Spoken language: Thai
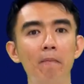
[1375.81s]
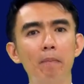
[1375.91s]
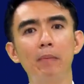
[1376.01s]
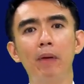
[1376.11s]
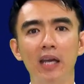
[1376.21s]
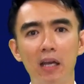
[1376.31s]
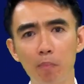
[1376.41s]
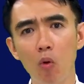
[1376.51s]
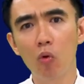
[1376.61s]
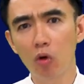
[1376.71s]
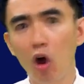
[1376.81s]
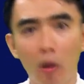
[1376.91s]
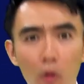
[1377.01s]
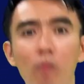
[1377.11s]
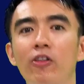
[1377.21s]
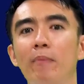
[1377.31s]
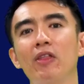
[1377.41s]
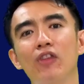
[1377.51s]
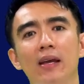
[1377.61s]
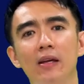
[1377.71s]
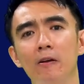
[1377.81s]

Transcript: เป็นพระคริสต์ผู้ครอบคลุมสรรพสิ่ง